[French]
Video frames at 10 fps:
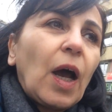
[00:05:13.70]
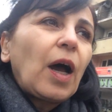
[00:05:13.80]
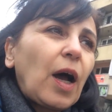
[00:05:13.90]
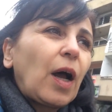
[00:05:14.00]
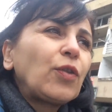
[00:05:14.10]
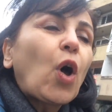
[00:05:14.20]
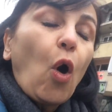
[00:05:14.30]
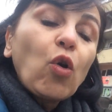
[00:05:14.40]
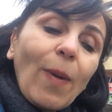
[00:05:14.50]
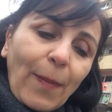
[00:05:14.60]
Euh, non,
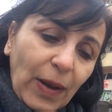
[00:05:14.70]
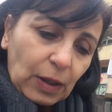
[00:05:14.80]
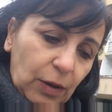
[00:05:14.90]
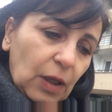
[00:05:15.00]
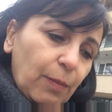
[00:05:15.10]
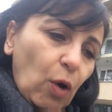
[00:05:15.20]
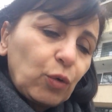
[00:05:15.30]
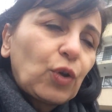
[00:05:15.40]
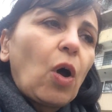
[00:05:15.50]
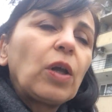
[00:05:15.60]
on le met pas d'abord
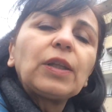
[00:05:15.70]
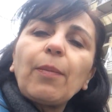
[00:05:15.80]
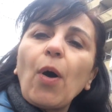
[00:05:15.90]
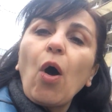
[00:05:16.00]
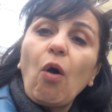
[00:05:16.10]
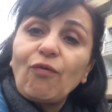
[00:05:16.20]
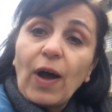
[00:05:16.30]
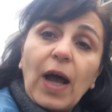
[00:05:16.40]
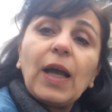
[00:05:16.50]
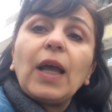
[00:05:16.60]
dedans. D'abord on
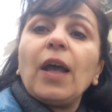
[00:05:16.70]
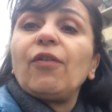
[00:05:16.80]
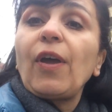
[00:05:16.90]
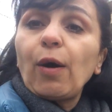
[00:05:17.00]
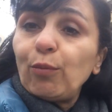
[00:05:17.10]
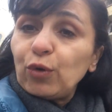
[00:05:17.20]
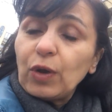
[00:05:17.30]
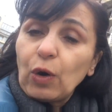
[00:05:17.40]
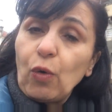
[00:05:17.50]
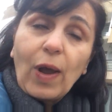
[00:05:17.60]
va faire
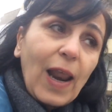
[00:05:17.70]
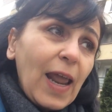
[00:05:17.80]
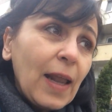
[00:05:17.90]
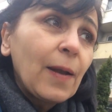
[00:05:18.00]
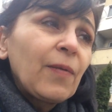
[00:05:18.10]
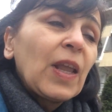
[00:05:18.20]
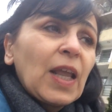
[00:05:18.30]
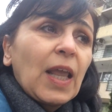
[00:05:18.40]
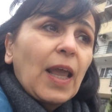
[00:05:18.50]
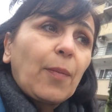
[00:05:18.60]
bouillir le lait,
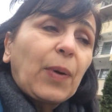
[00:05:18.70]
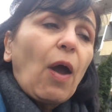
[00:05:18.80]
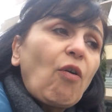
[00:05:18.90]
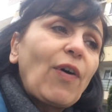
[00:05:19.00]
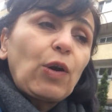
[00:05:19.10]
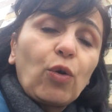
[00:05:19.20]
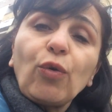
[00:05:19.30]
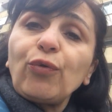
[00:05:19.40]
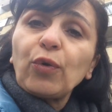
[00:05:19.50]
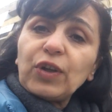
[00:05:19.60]
et après on va le
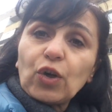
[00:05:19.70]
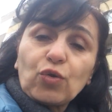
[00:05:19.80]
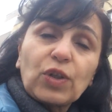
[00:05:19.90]
refroidir